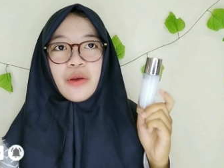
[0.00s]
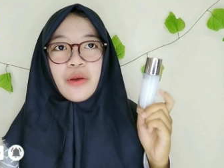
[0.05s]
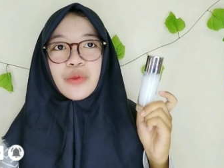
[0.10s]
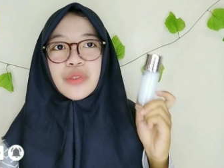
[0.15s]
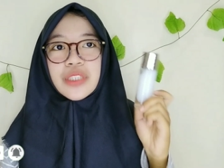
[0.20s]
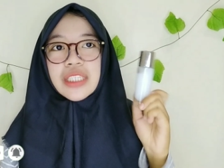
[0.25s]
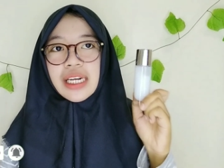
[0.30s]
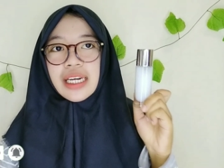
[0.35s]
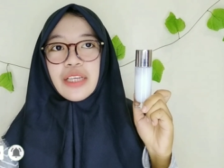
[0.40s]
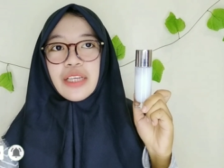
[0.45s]
aku
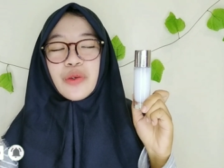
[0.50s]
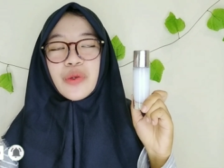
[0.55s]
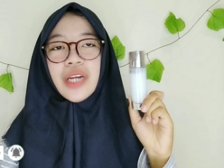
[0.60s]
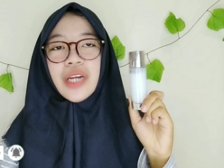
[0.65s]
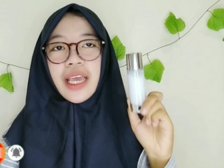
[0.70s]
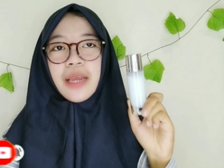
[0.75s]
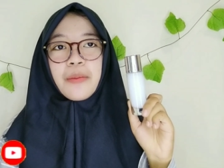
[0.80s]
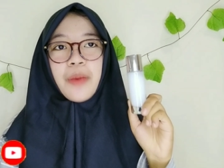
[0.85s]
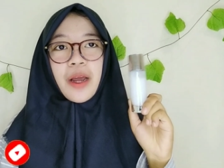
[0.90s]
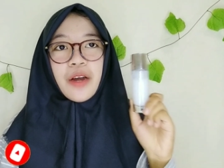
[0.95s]
sering
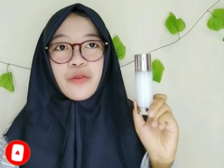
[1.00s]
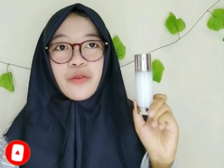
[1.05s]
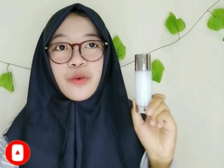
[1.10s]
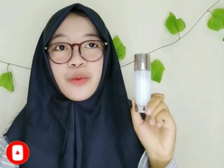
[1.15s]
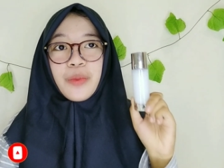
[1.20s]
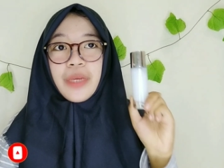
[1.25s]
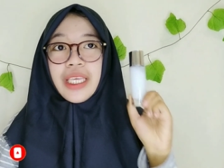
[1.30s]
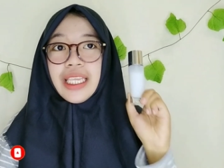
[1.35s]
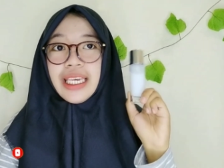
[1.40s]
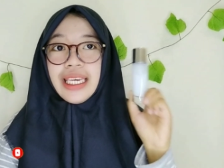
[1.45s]
gunain
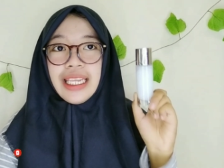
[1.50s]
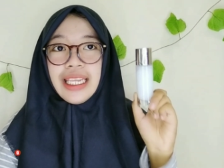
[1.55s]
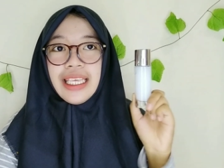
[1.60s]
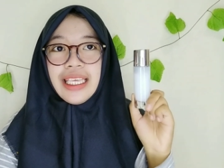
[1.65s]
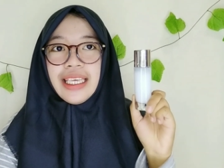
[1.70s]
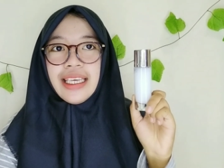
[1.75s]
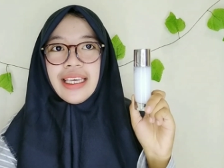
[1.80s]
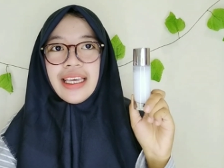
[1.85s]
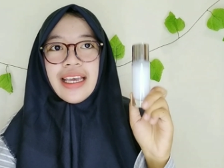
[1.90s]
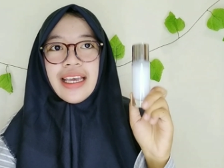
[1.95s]
parfum
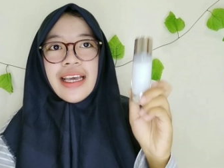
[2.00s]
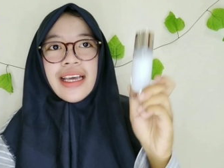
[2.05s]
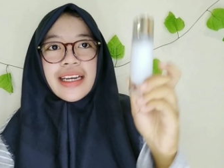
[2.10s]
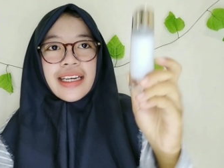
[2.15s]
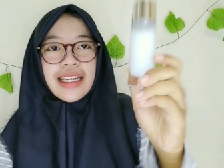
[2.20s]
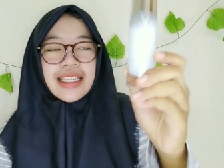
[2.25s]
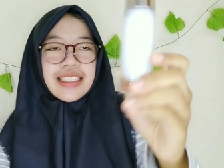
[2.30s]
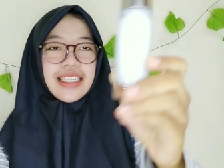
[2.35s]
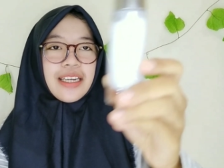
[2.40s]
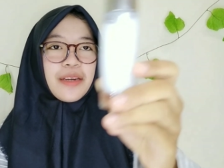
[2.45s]
ini
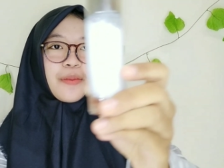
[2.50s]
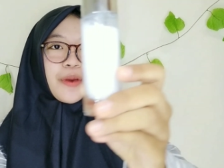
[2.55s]
Nah jadi